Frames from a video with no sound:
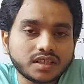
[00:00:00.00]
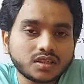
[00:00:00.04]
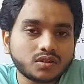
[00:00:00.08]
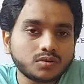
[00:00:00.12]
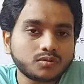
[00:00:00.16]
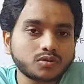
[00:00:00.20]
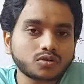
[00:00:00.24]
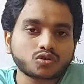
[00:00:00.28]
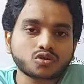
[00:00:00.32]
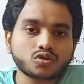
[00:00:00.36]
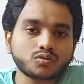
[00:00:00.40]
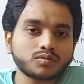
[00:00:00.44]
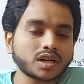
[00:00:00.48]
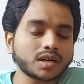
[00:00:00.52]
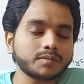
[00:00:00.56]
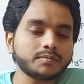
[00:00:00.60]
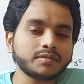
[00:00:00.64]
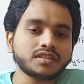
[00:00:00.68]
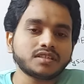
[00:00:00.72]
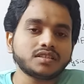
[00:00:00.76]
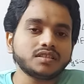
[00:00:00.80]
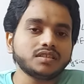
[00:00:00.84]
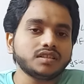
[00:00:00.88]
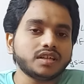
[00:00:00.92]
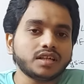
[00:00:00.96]
দিয়ে দেবো সময় আর
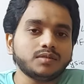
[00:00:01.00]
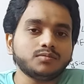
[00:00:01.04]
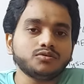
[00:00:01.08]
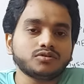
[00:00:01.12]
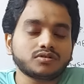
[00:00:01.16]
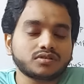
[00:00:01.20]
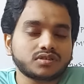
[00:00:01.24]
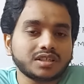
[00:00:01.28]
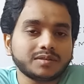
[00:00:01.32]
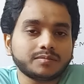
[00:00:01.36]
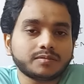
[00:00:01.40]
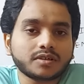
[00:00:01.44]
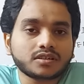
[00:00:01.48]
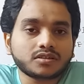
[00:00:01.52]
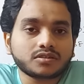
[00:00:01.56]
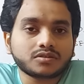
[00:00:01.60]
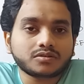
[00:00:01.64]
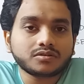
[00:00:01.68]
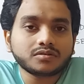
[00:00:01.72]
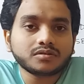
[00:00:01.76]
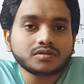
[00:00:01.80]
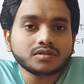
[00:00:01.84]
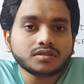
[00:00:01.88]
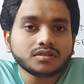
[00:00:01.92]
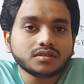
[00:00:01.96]
বেশি নেই বুঝতেই
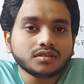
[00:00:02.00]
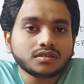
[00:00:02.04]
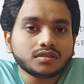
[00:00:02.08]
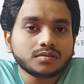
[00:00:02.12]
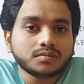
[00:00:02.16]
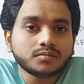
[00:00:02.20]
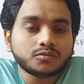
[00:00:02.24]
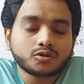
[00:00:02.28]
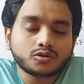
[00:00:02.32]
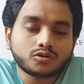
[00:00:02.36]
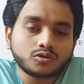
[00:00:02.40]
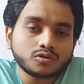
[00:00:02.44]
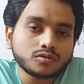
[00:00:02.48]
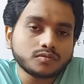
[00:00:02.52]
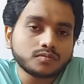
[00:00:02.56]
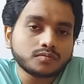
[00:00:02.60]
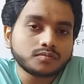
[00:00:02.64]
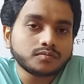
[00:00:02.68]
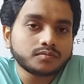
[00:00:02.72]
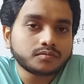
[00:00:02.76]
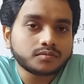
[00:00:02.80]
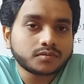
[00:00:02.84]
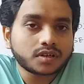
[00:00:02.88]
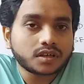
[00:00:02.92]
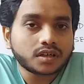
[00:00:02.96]
পারছো প্রচুর
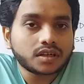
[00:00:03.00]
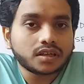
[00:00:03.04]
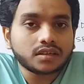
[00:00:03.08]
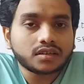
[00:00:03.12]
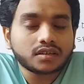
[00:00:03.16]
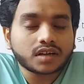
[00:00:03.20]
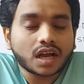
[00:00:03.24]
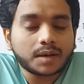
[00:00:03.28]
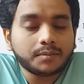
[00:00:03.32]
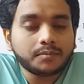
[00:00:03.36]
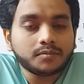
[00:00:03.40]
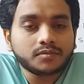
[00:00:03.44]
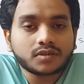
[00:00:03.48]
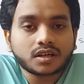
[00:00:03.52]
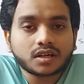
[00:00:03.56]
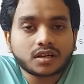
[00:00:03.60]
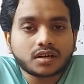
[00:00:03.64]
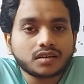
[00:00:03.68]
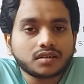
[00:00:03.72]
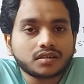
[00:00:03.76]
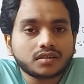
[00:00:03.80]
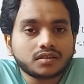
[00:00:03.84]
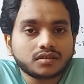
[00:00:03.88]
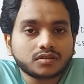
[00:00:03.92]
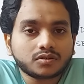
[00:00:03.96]
মানে টাইমটা
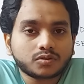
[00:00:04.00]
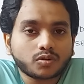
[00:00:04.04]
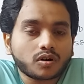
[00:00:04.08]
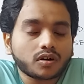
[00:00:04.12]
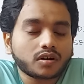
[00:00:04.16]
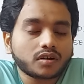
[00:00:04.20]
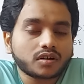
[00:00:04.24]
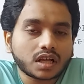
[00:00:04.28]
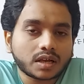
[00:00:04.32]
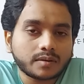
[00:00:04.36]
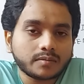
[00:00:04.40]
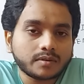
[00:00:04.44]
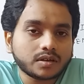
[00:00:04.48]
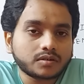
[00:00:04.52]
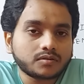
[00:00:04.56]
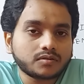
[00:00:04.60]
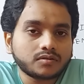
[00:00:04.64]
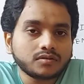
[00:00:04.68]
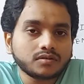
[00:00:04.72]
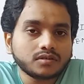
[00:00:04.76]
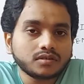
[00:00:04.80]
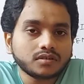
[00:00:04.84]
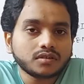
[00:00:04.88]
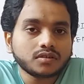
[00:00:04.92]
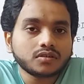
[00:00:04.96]
শর্ট টাইম
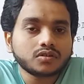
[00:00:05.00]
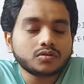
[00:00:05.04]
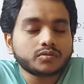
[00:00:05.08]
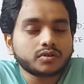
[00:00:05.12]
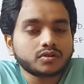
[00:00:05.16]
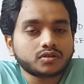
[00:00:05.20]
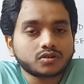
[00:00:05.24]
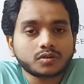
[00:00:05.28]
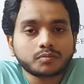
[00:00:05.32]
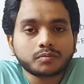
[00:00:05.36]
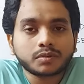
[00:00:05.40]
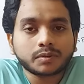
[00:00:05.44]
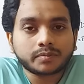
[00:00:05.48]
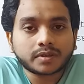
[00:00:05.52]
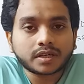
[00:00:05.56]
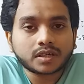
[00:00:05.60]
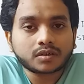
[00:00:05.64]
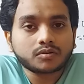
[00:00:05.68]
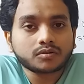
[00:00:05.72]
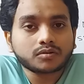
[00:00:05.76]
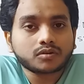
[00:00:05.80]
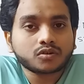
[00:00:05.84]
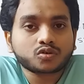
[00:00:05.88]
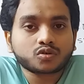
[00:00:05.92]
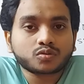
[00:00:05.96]
এখন তোমাদেরও প্রিপেয়ার
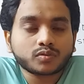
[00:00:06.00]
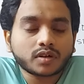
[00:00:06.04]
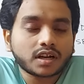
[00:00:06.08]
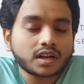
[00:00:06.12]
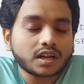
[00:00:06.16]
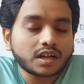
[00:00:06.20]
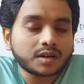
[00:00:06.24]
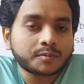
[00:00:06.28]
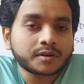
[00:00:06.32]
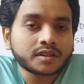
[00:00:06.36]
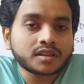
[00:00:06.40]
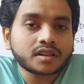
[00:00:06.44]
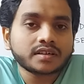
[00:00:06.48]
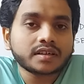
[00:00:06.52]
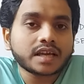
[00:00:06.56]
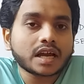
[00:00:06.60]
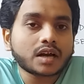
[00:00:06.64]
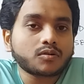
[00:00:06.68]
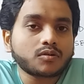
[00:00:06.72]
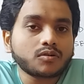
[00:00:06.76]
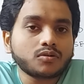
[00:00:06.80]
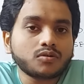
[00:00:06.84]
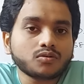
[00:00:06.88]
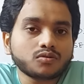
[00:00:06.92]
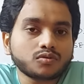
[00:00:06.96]
করতে সময় লাগবে তাই
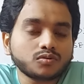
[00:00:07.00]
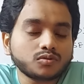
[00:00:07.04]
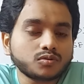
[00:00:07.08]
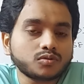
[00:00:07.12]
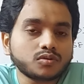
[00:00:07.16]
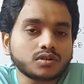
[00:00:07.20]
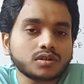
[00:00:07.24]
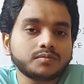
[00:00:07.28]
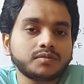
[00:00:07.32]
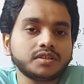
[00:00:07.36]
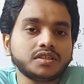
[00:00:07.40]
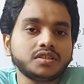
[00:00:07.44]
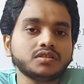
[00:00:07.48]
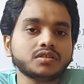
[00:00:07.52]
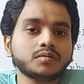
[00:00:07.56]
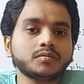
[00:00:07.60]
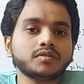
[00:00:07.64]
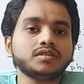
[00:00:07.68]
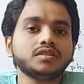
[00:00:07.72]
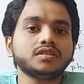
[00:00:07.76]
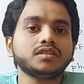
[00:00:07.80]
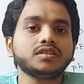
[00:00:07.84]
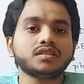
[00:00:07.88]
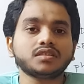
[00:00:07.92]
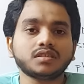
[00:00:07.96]
এখন নতুন করে ভিডিও
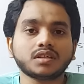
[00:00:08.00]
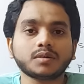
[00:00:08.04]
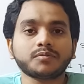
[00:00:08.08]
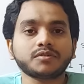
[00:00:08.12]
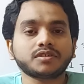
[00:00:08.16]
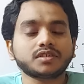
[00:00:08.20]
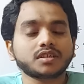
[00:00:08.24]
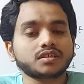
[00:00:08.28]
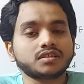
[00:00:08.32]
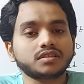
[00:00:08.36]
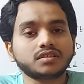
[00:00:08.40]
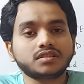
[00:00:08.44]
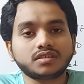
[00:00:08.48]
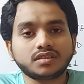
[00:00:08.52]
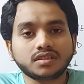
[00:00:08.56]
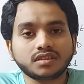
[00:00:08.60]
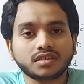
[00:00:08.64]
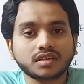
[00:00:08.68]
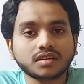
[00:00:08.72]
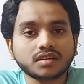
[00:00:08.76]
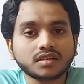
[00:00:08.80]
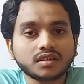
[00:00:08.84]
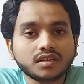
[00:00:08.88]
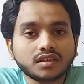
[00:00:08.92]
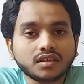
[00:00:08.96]
আমি দিচ্ছি না প্রেশার দিচ্ছি
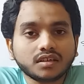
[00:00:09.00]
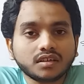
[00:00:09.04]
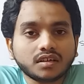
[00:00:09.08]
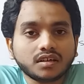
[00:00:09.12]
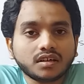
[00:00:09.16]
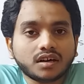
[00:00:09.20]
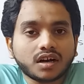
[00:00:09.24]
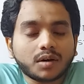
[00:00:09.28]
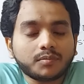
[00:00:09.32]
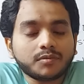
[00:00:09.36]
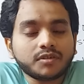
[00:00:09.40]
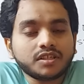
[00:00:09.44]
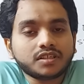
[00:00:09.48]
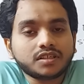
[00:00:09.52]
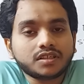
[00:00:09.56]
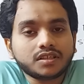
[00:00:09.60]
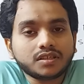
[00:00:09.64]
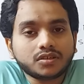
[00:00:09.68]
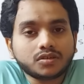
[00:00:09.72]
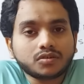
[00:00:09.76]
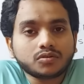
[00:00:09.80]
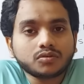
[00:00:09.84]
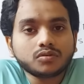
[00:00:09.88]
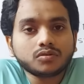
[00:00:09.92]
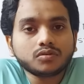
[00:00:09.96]
না আমি
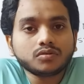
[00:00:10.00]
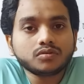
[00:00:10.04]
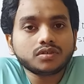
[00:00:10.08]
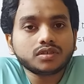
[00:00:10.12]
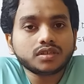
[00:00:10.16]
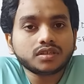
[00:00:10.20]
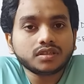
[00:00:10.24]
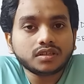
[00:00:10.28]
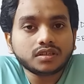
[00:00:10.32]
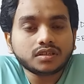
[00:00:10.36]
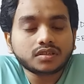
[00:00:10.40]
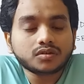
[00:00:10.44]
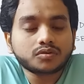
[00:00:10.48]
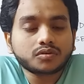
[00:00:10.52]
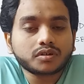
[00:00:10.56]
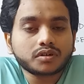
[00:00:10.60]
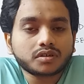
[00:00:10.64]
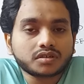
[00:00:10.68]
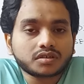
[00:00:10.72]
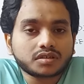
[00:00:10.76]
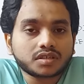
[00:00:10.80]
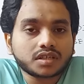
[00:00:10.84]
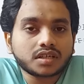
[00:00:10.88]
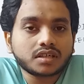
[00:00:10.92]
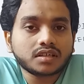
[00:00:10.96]
কিছু জিনিস
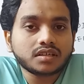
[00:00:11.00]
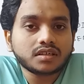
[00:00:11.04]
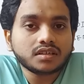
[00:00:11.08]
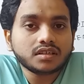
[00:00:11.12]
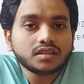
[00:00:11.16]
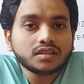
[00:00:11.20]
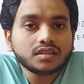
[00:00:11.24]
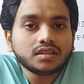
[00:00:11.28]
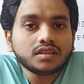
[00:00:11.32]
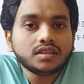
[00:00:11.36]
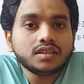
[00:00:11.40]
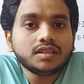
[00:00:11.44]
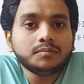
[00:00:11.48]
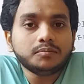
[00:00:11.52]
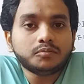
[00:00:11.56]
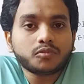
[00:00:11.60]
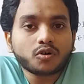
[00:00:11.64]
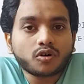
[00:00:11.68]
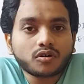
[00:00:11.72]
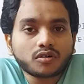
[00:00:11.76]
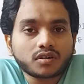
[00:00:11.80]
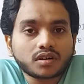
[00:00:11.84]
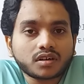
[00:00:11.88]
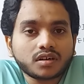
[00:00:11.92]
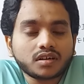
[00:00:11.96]
কোয়েশ্চেন
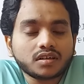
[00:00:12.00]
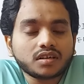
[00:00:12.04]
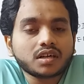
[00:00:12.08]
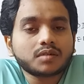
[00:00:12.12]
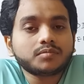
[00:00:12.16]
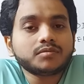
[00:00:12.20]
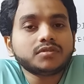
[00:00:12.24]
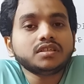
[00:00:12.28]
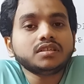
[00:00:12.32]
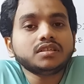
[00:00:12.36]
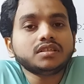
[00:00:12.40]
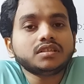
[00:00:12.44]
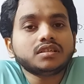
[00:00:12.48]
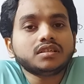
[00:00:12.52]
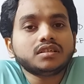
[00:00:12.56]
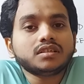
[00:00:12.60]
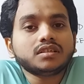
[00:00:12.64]
ইম্পর্টেন্ট আমি